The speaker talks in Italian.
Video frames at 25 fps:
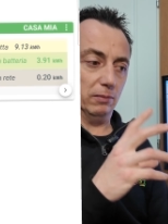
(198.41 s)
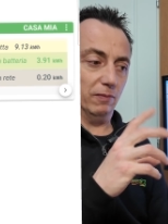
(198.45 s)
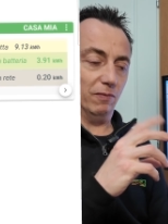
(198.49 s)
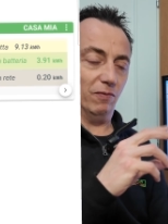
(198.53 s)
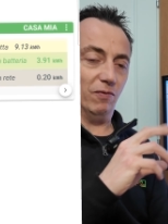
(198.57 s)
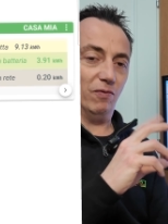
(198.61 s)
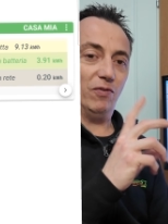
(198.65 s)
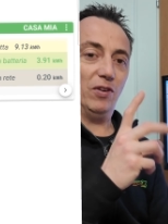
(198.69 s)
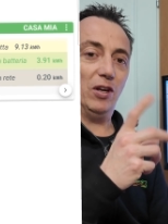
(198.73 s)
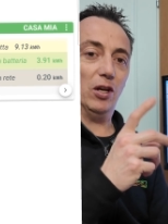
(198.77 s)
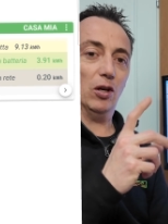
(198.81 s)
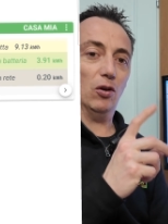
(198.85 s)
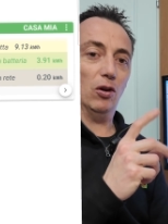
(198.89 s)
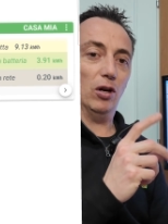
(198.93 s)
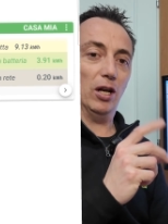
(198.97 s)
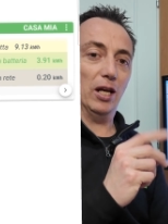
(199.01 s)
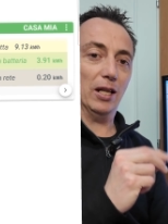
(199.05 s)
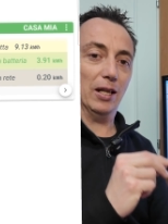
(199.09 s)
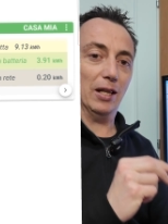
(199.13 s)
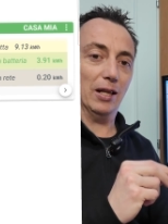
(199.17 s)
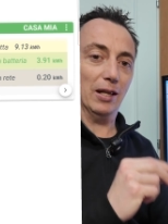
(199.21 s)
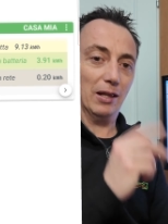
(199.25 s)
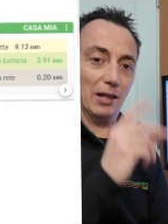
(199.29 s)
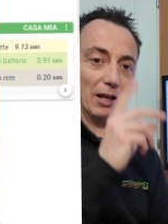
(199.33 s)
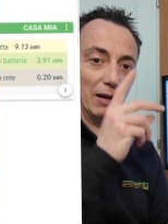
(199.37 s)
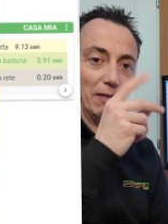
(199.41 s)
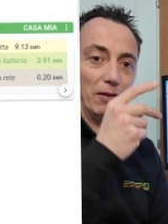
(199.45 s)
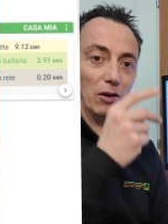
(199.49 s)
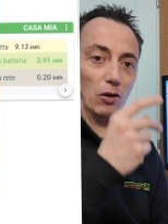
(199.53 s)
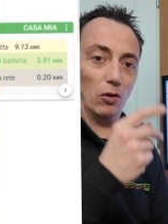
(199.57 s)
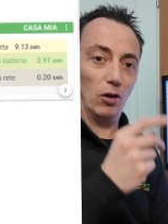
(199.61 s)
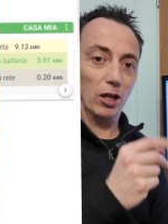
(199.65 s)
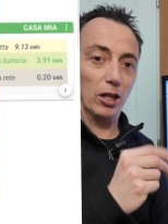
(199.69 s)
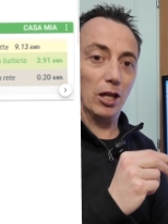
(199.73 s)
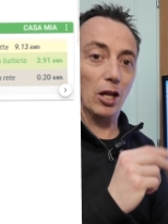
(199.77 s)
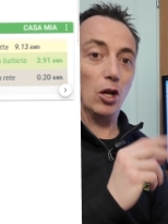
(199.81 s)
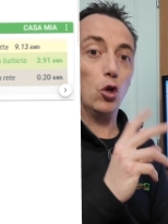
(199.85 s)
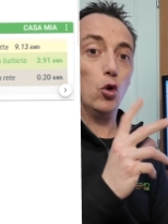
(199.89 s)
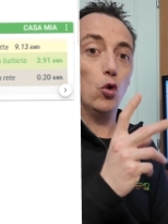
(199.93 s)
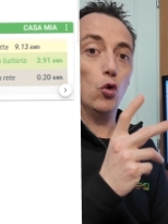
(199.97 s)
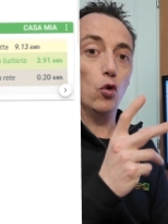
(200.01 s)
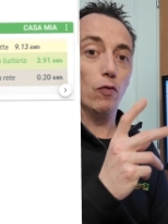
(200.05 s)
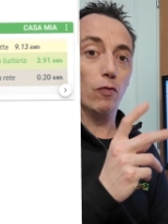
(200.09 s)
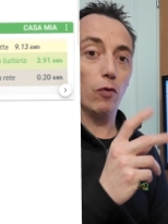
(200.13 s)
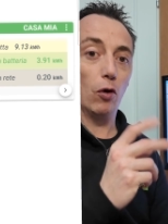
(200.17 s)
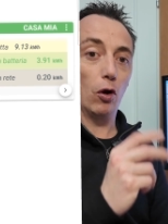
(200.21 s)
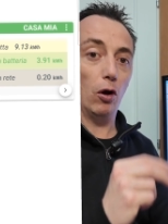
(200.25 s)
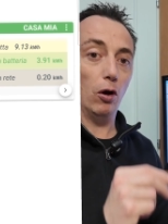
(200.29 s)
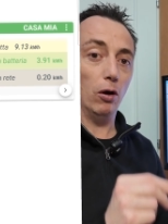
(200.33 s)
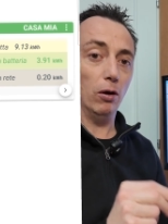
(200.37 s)
virgolet tra virgolette
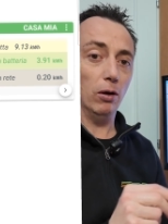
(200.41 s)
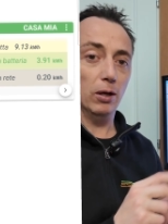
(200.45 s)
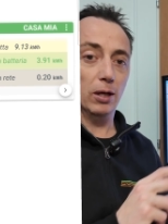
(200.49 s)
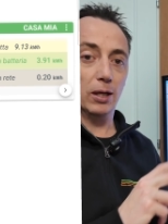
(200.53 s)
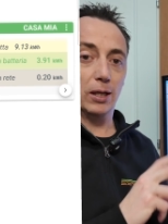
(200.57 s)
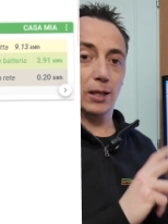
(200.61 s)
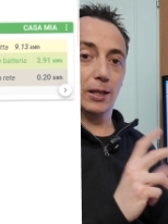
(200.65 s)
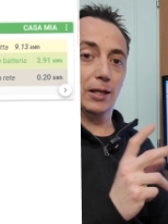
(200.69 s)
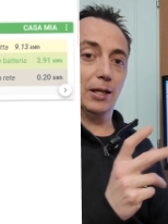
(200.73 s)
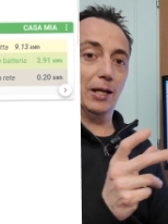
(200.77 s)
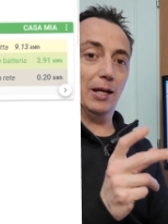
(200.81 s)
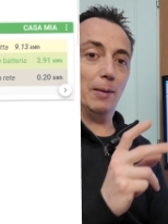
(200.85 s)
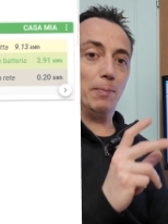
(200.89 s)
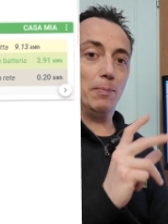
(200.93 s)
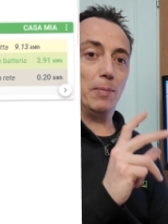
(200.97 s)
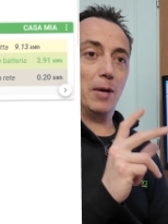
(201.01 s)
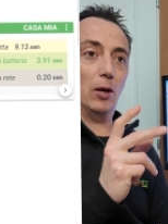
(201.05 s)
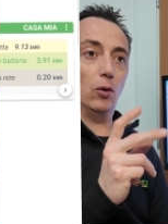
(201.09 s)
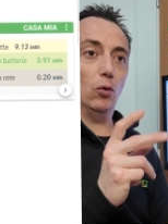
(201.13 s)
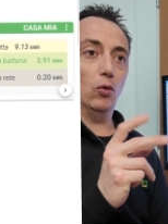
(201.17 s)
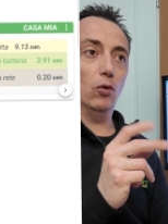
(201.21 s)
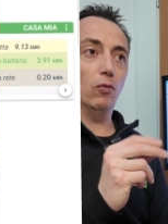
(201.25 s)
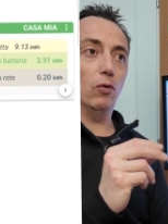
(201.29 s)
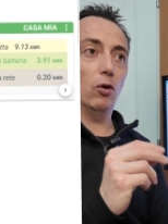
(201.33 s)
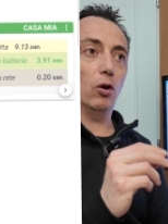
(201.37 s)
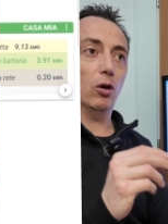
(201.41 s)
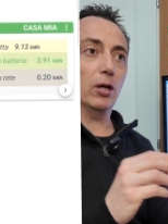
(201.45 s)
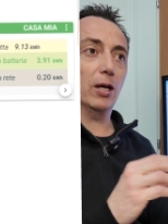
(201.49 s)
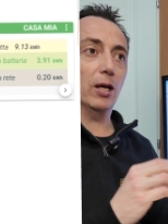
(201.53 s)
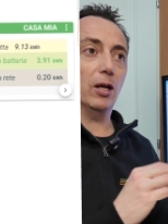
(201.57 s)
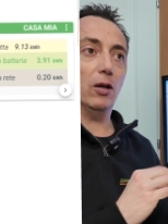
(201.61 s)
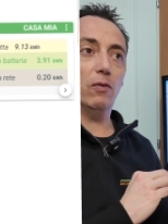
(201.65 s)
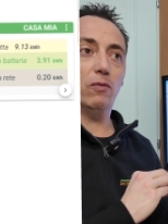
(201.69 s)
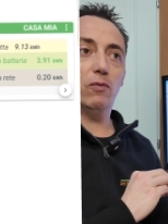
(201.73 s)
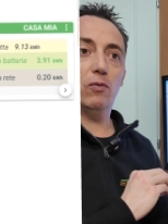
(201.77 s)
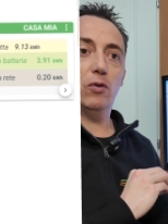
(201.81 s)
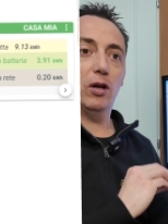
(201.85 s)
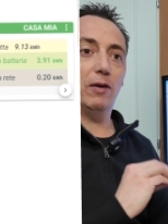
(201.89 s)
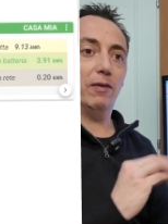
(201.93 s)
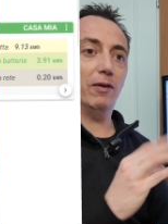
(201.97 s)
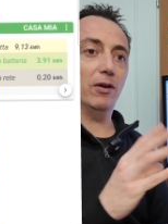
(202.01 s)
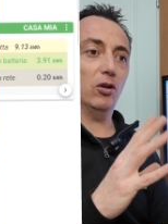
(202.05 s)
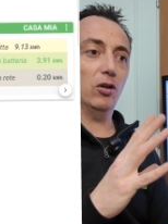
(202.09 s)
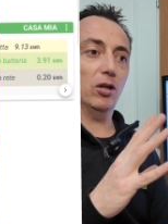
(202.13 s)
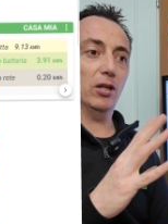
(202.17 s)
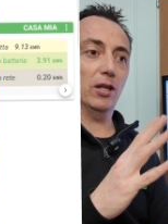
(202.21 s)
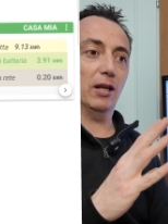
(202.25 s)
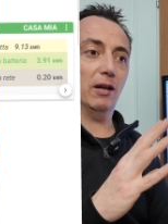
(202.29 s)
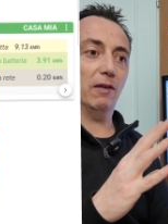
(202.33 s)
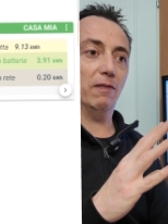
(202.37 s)
nuvolo, nebbia e nuvolo che non
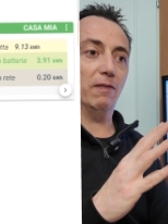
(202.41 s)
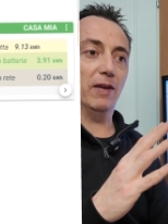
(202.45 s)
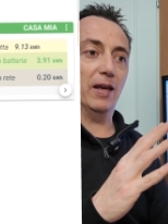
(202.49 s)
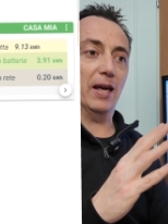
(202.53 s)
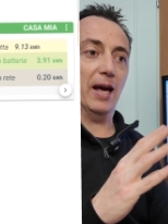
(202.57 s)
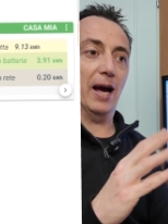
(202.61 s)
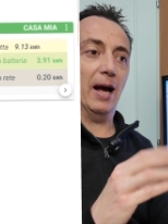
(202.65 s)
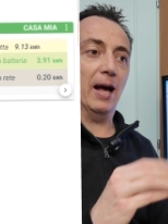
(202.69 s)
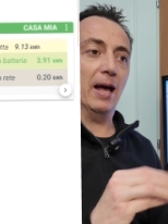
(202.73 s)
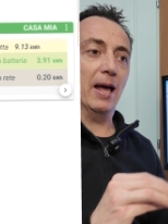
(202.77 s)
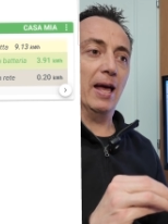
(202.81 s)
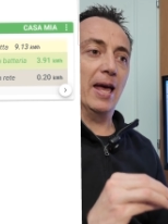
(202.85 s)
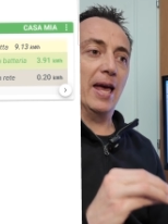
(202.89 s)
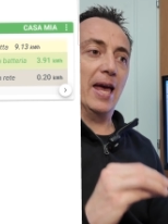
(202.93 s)
volevano andare via